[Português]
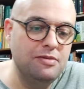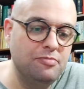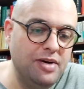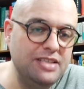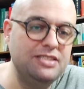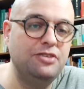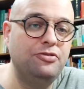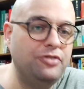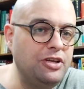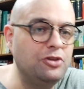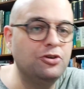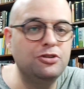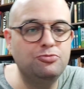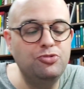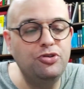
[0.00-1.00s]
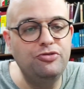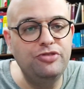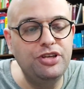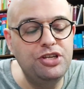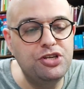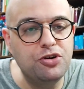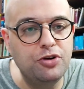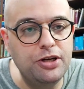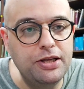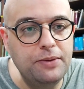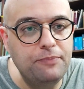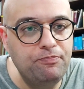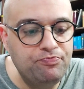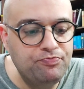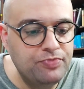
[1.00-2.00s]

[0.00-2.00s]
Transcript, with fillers: mas enfim, em 2020 eu li